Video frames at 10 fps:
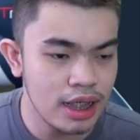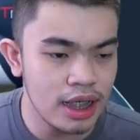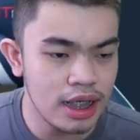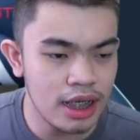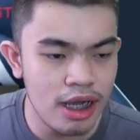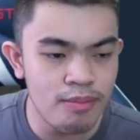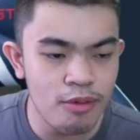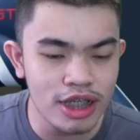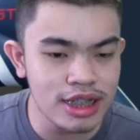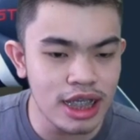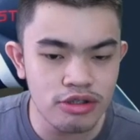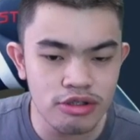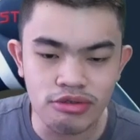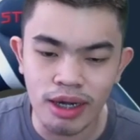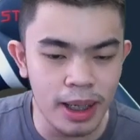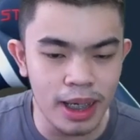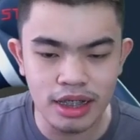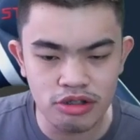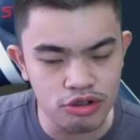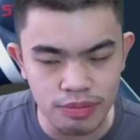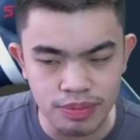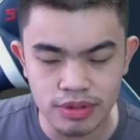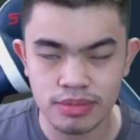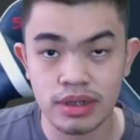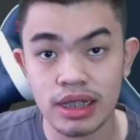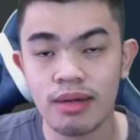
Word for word: uh, Among Us 1 itu nggak bakalan ditutup teman-teman ya.